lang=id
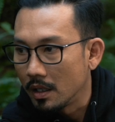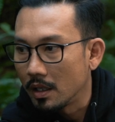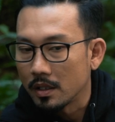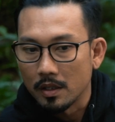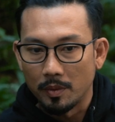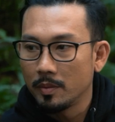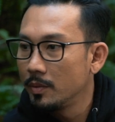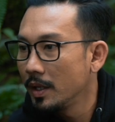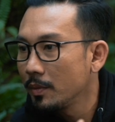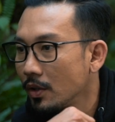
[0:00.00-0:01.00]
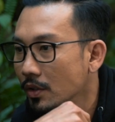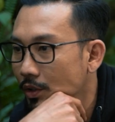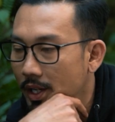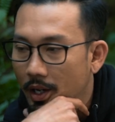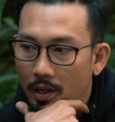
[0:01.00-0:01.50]
Iya, tapi belum banyak
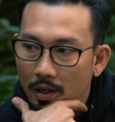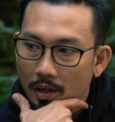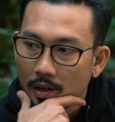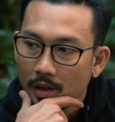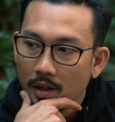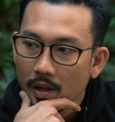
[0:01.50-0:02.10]
penontonnya. Belum ada.